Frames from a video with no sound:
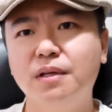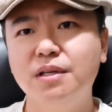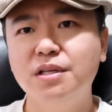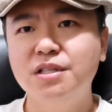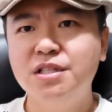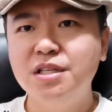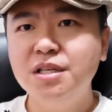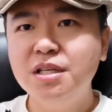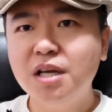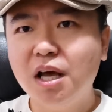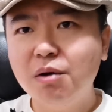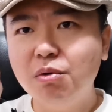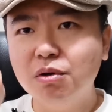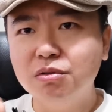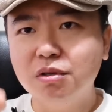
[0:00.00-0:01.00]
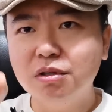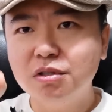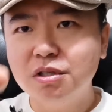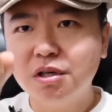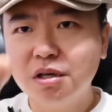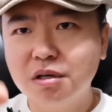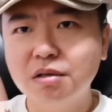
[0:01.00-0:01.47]
新西兰我觉得
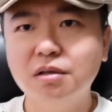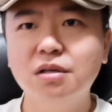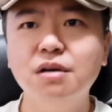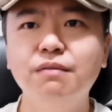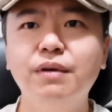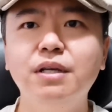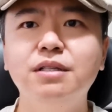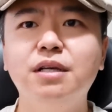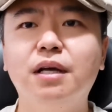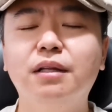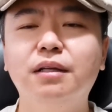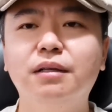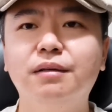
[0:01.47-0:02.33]
是更危险的。